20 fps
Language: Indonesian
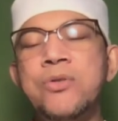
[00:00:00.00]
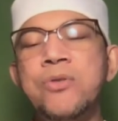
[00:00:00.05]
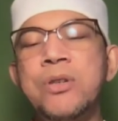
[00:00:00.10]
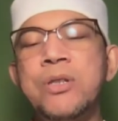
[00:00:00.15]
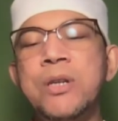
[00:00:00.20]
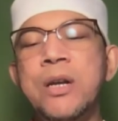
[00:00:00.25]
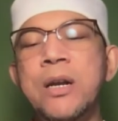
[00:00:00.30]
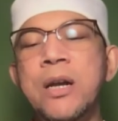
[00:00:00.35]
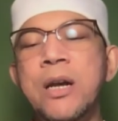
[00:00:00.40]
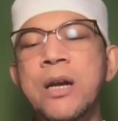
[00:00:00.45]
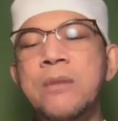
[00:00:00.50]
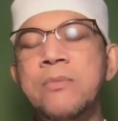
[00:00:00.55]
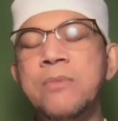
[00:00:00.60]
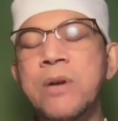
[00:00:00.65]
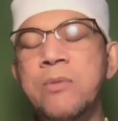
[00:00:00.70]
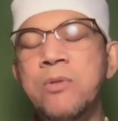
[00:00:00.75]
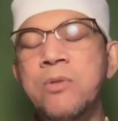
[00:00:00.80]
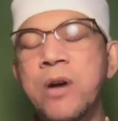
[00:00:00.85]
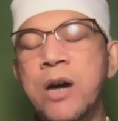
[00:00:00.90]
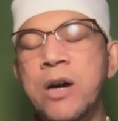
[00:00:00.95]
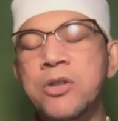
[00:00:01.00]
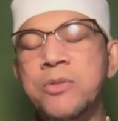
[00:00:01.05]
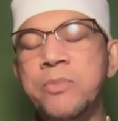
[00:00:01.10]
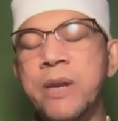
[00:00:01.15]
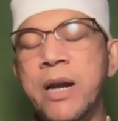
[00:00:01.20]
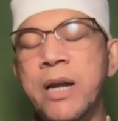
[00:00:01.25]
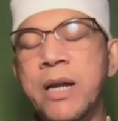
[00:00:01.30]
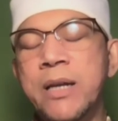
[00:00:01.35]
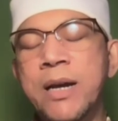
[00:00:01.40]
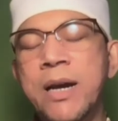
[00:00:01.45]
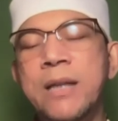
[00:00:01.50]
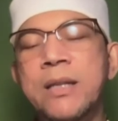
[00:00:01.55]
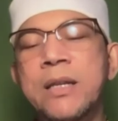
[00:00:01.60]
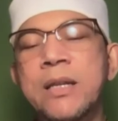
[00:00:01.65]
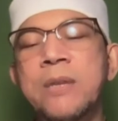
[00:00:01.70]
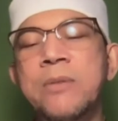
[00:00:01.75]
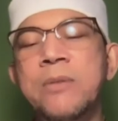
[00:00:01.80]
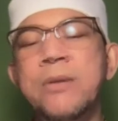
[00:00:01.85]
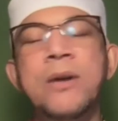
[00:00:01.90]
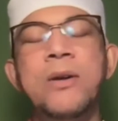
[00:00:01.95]
SAW, kamu harus
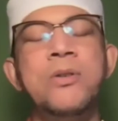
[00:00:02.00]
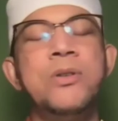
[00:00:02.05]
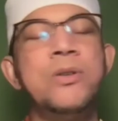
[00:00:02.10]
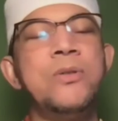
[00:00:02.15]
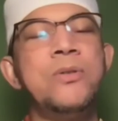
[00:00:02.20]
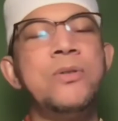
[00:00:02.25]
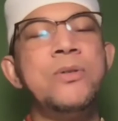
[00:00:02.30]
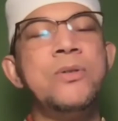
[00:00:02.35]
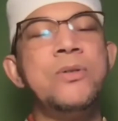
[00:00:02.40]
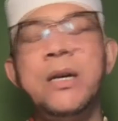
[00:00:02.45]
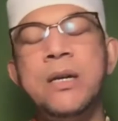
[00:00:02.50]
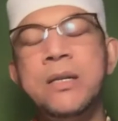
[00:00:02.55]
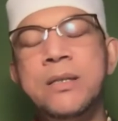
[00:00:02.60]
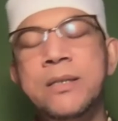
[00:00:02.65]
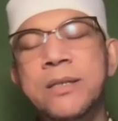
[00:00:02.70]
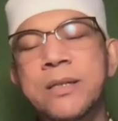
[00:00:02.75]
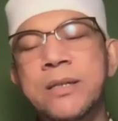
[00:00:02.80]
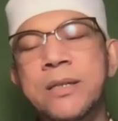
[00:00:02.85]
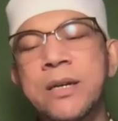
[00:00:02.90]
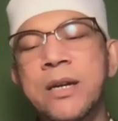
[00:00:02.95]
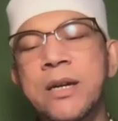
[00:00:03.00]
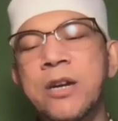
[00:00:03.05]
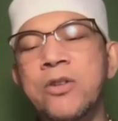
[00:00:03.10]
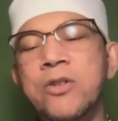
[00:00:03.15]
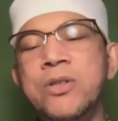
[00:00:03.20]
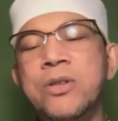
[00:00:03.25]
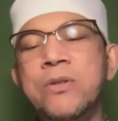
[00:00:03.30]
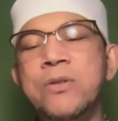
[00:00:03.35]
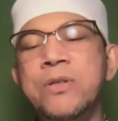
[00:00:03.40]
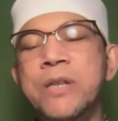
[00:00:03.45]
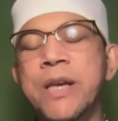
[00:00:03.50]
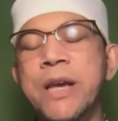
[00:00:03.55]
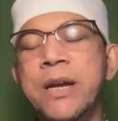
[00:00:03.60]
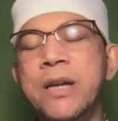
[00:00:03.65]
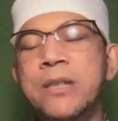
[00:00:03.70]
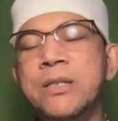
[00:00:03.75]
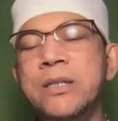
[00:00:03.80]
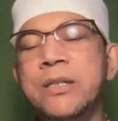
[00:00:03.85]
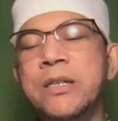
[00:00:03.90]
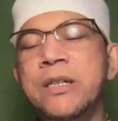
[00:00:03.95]
berhati-hati kepada dosa-dosa yang kecil. Karena dosa-dosa yang
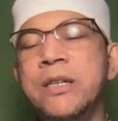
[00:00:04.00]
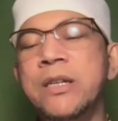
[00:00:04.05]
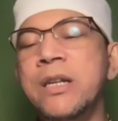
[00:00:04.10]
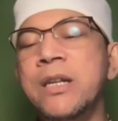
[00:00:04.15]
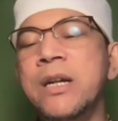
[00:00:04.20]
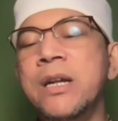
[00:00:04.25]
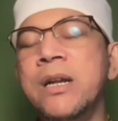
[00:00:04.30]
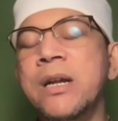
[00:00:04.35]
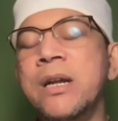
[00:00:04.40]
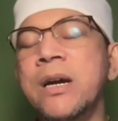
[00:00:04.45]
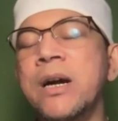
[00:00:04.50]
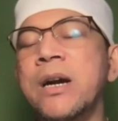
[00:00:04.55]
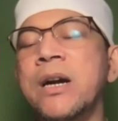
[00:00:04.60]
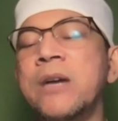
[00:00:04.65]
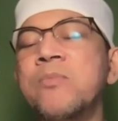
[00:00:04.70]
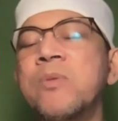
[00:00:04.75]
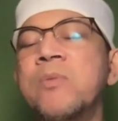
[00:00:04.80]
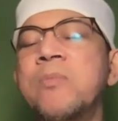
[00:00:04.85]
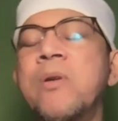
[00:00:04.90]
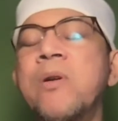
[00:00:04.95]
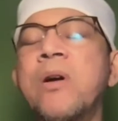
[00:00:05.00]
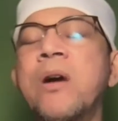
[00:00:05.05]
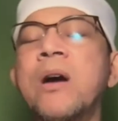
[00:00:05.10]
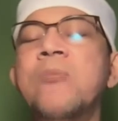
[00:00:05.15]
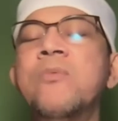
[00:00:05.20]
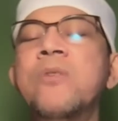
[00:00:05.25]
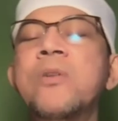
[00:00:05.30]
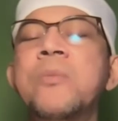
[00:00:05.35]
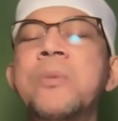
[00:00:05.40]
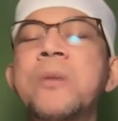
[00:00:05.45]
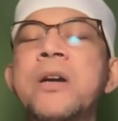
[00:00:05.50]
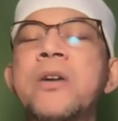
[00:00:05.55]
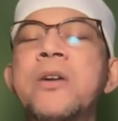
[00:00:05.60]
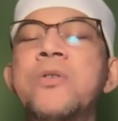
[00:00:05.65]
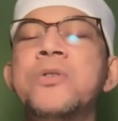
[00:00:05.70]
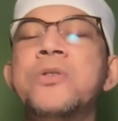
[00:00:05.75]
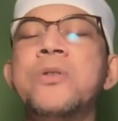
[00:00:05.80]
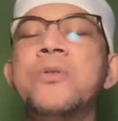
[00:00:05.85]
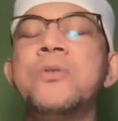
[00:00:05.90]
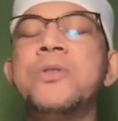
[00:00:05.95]
kecil ini akan membawa kamu kepada
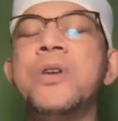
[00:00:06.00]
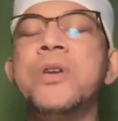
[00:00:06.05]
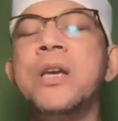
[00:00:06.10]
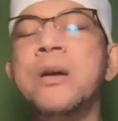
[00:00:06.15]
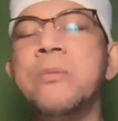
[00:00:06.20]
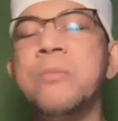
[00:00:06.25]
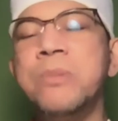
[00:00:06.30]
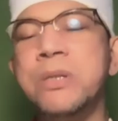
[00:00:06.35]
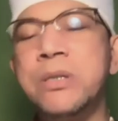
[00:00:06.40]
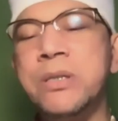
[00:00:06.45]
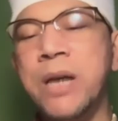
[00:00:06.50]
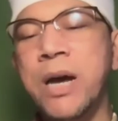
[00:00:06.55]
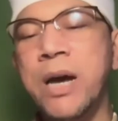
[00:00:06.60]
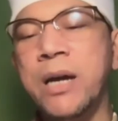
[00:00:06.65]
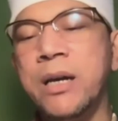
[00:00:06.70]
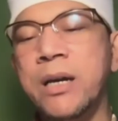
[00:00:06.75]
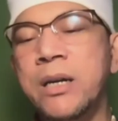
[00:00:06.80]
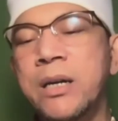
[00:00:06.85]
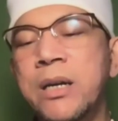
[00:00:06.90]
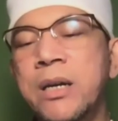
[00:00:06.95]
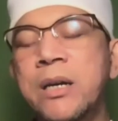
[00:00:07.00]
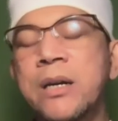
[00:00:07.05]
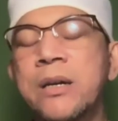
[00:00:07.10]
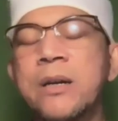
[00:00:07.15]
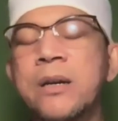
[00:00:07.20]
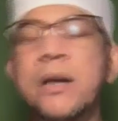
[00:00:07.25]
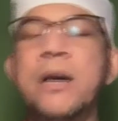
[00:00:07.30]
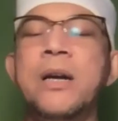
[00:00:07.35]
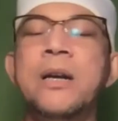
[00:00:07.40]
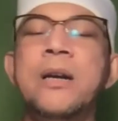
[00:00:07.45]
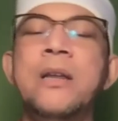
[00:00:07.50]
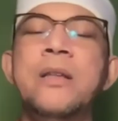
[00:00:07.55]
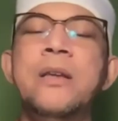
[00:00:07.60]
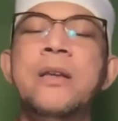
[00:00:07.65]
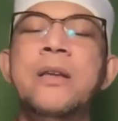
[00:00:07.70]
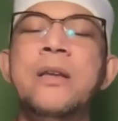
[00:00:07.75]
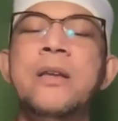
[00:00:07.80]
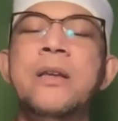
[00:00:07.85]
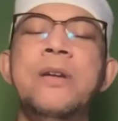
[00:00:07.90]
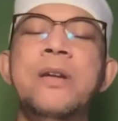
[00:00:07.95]
dosa-dosa yang besar. Nah, karenanya
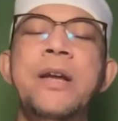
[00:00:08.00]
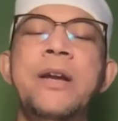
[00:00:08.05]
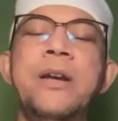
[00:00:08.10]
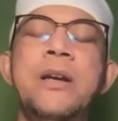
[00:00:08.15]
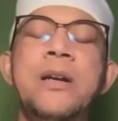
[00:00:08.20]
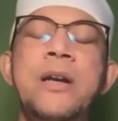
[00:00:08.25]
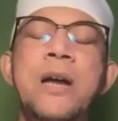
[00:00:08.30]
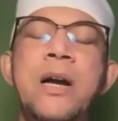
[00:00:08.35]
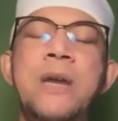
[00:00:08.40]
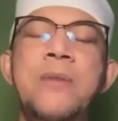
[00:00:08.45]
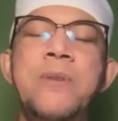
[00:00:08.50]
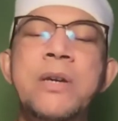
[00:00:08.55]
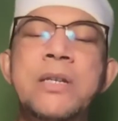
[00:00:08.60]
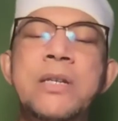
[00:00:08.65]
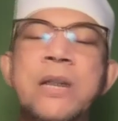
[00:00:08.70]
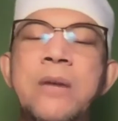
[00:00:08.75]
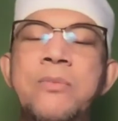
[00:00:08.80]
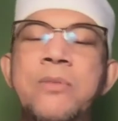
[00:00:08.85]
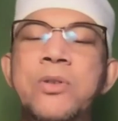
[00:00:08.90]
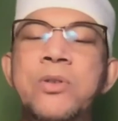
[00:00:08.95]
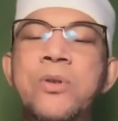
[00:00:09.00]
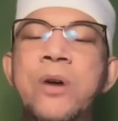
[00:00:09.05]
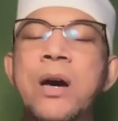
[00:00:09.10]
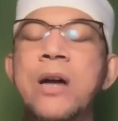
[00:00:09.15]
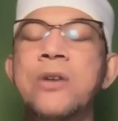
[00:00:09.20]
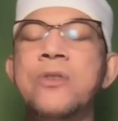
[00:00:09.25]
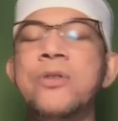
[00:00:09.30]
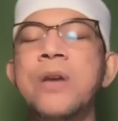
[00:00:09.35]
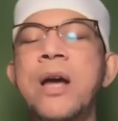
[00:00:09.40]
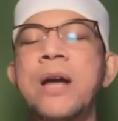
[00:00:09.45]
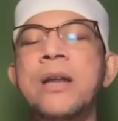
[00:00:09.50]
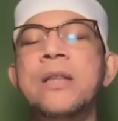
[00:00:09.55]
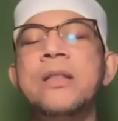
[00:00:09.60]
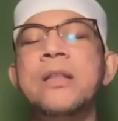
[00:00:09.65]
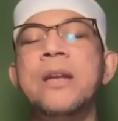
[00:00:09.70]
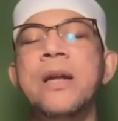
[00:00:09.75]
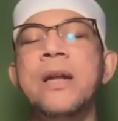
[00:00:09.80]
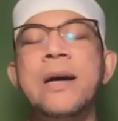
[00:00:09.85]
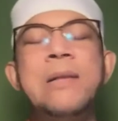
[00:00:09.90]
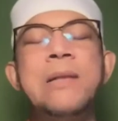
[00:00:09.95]
kalau di agama Islam itu harus ada
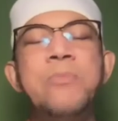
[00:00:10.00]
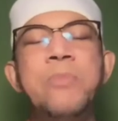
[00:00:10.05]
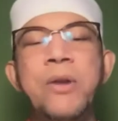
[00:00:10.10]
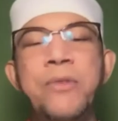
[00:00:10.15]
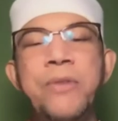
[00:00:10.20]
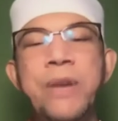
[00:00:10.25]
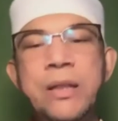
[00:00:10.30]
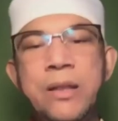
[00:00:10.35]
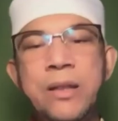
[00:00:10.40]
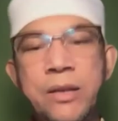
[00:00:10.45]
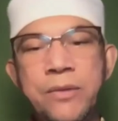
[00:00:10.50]
tindakan preventif.